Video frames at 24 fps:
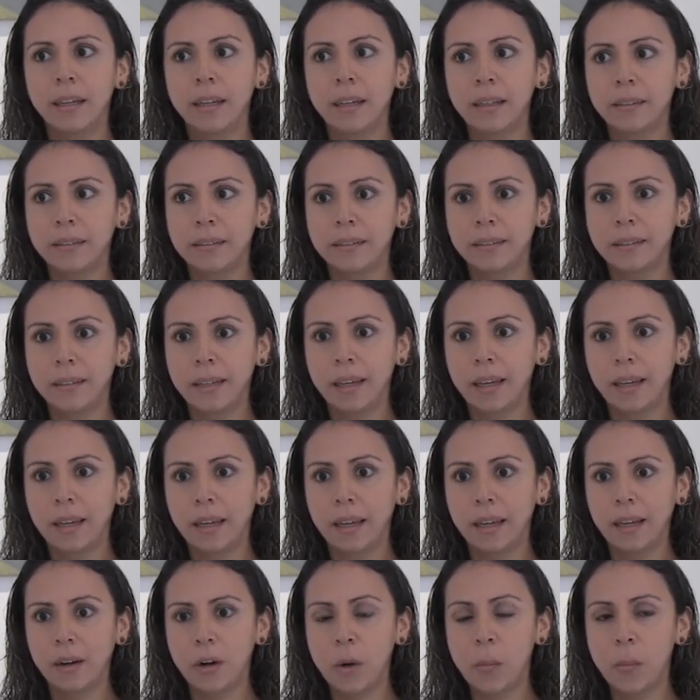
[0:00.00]

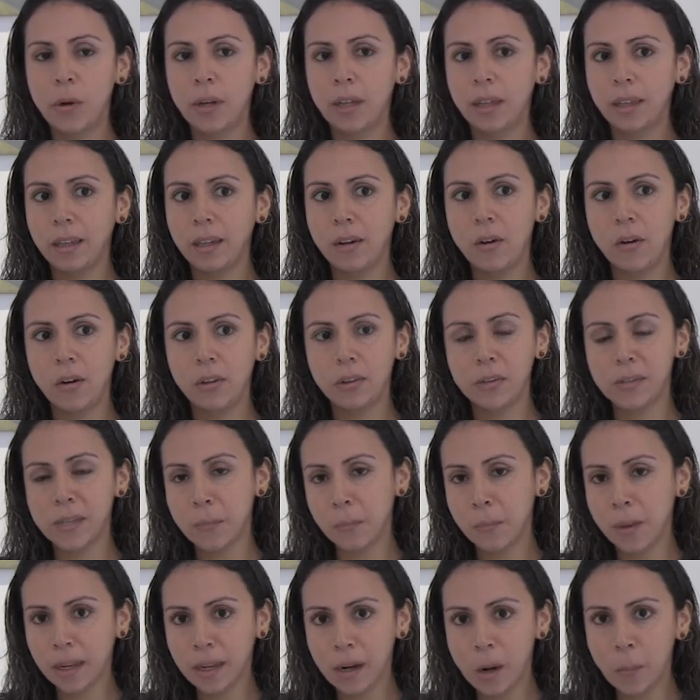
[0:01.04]
Este, como les digo, no
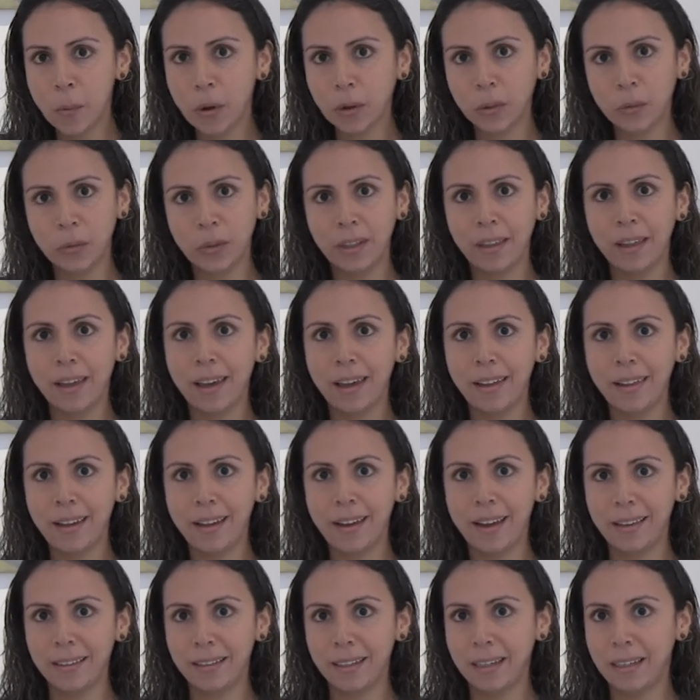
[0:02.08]
se pierdan la oportunidad
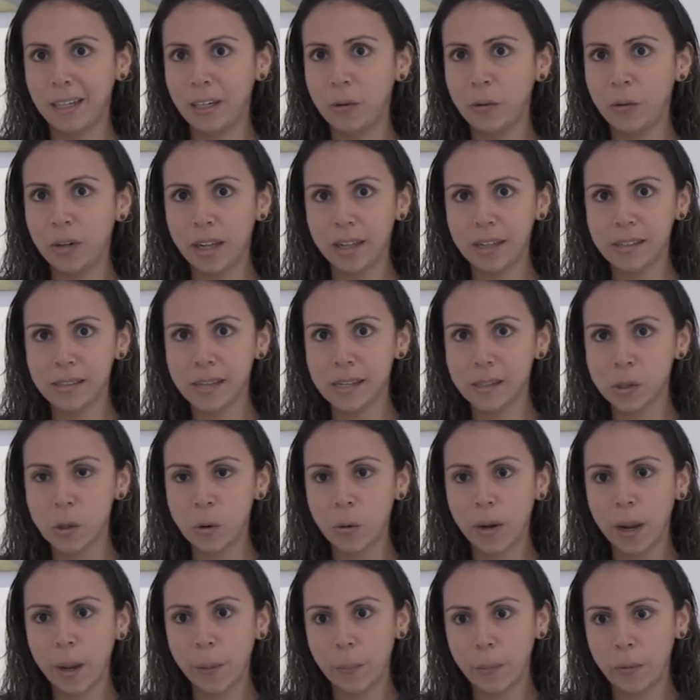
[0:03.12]
de adquirir una de estas
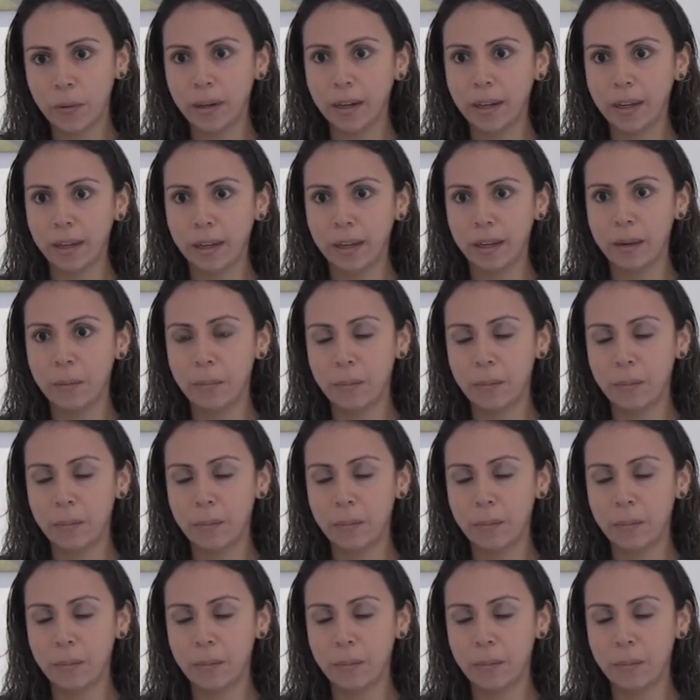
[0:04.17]
obras porque